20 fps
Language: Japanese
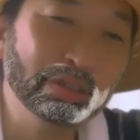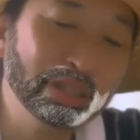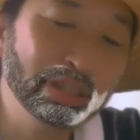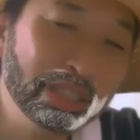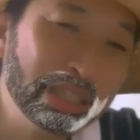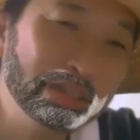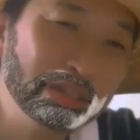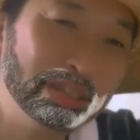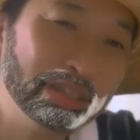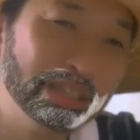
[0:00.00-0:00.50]

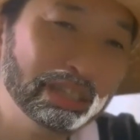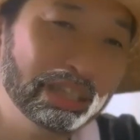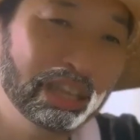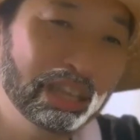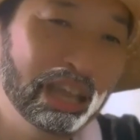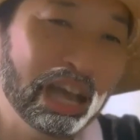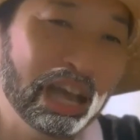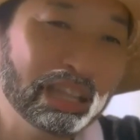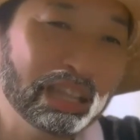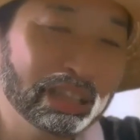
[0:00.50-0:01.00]
チーノだって
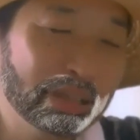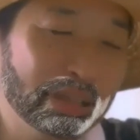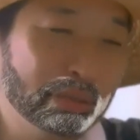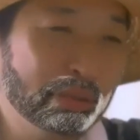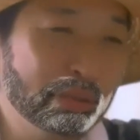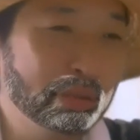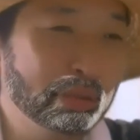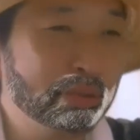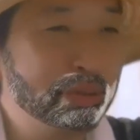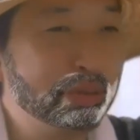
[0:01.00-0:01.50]
やっと
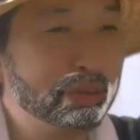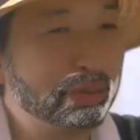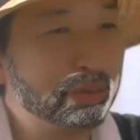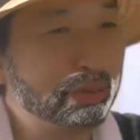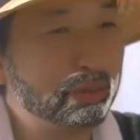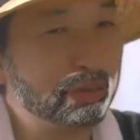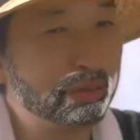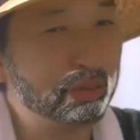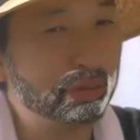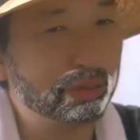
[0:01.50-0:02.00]

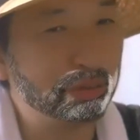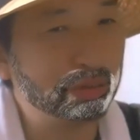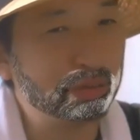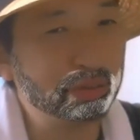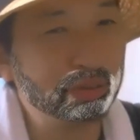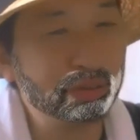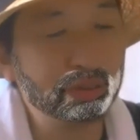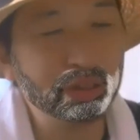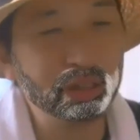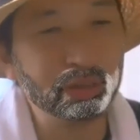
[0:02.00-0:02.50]
50の
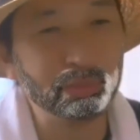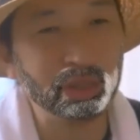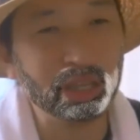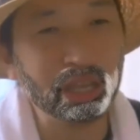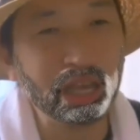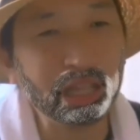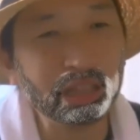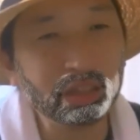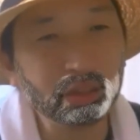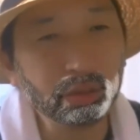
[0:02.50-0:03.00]
フグチーノも
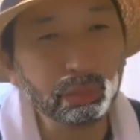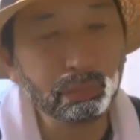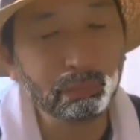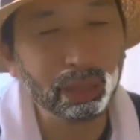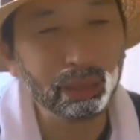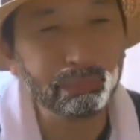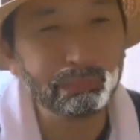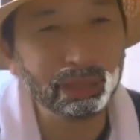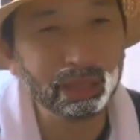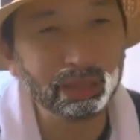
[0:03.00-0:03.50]
やっと
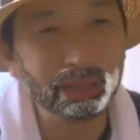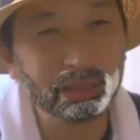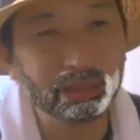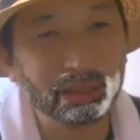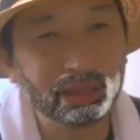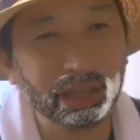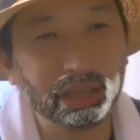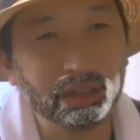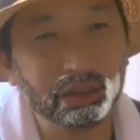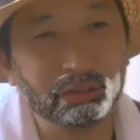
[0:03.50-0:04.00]
ペイペイ社
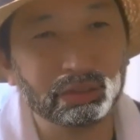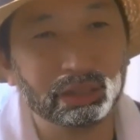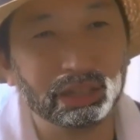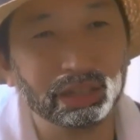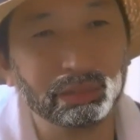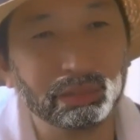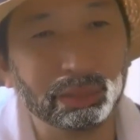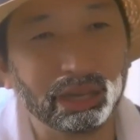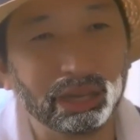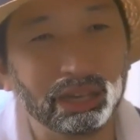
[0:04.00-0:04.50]
使えるようになっ
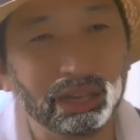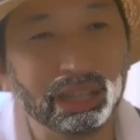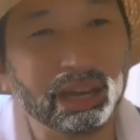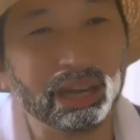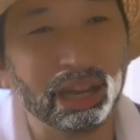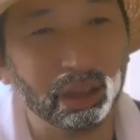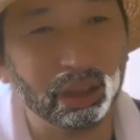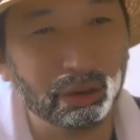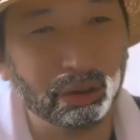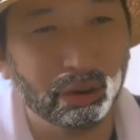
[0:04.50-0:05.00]
たばっかりだか
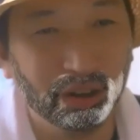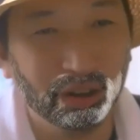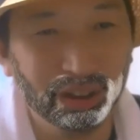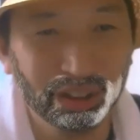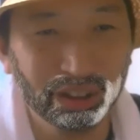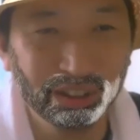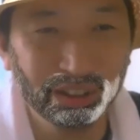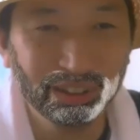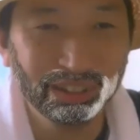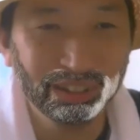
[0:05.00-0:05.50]
らよ。
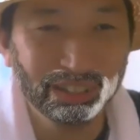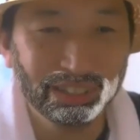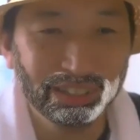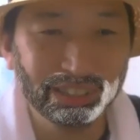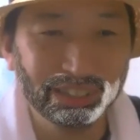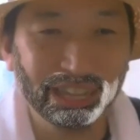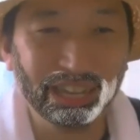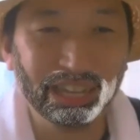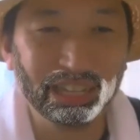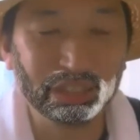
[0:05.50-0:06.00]

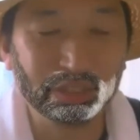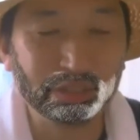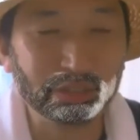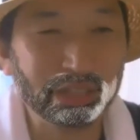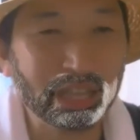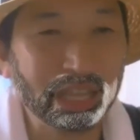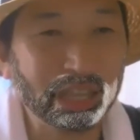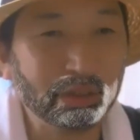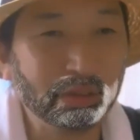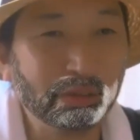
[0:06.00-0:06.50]
70
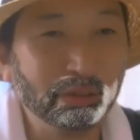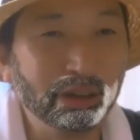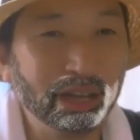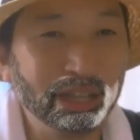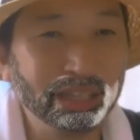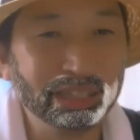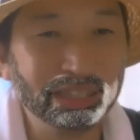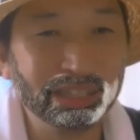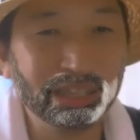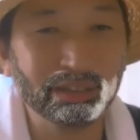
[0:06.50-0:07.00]
代後
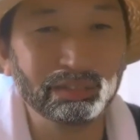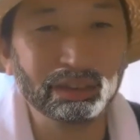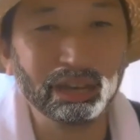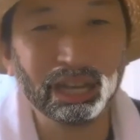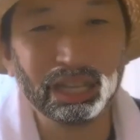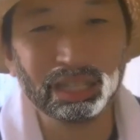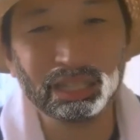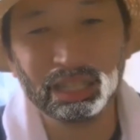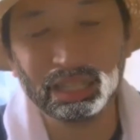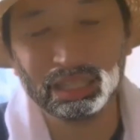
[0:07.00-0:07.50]
半ではわ
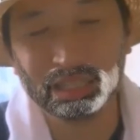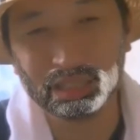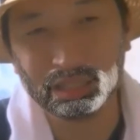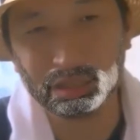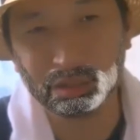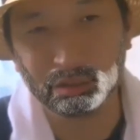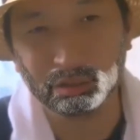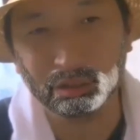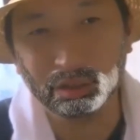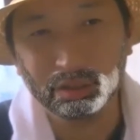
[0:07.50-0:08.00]
かんねえし
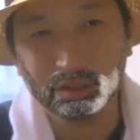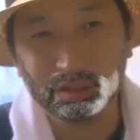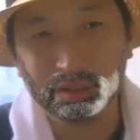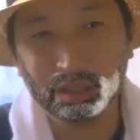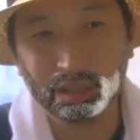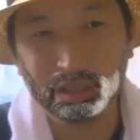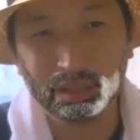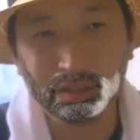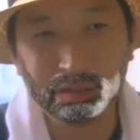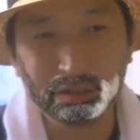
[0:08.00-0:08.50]
よ。
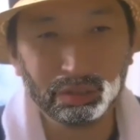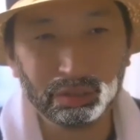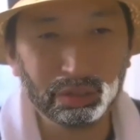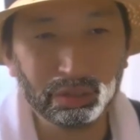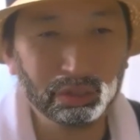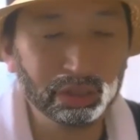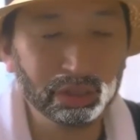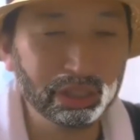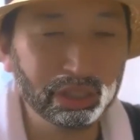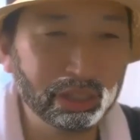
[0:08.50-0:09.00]
結局
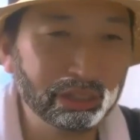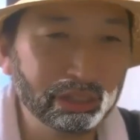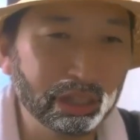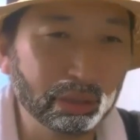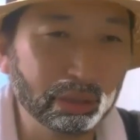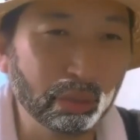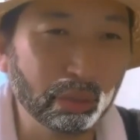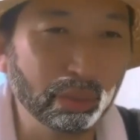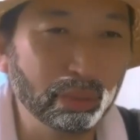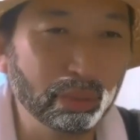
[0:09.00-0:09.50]
フグチーノが
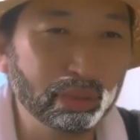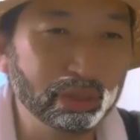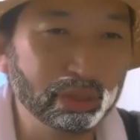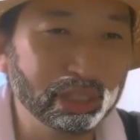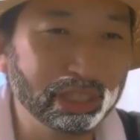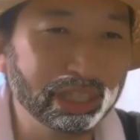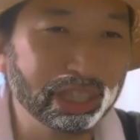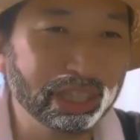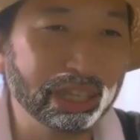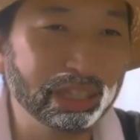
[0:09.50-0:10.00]
登録
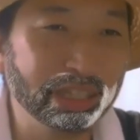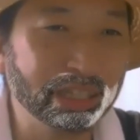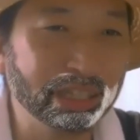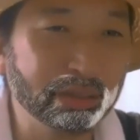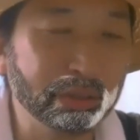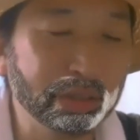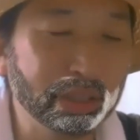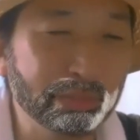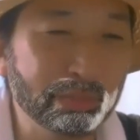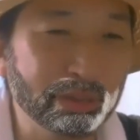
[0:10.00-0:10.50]
してやった
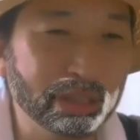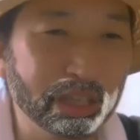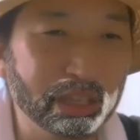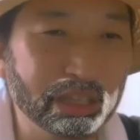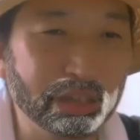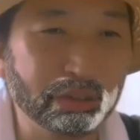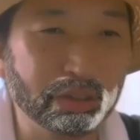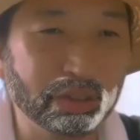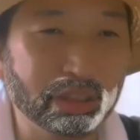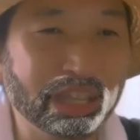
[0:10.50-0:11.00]
としても結
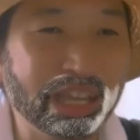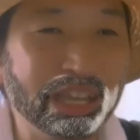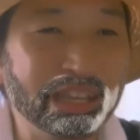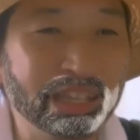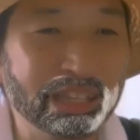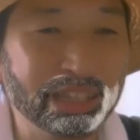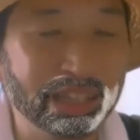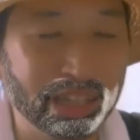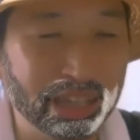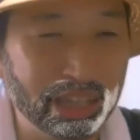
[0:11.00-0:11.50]
局使えね
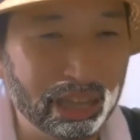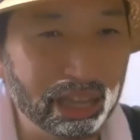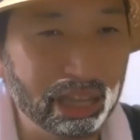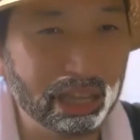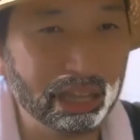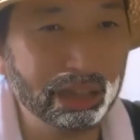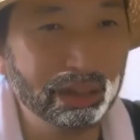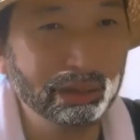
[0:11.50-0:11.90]
えんだな。